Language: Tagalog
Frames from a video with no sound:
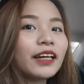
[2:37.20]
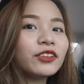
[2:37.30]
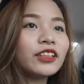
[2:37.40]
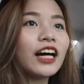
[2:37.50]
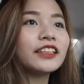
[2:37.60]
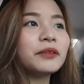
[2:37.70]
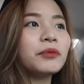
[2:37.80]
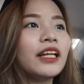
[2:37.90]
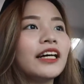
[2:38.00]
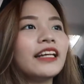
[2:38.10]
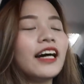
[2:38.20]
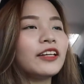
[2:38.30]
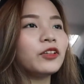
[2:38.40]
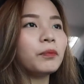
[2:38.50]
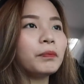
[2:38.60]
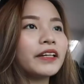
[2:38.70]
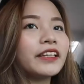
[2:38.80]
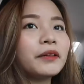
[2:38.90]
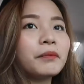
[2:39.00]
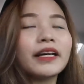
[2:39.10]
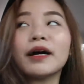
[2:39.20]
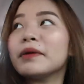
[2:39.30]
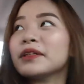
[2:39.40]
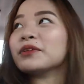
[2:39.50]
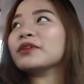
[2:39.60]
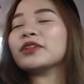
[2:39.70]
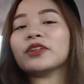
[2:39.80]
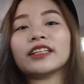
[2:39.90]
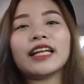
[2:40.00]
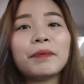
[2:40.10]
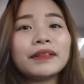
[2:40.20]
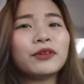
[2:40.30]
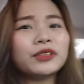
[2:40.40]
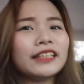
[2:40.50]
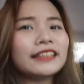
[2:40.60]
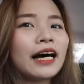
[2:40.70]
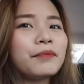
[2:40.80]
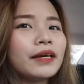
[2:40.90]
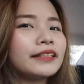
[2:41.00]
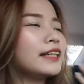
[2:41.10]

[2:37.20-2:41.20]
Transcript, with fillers: ito na ang simula ng ano, pagiging mayaman ko. Ito na. Dapat daw sinasabi,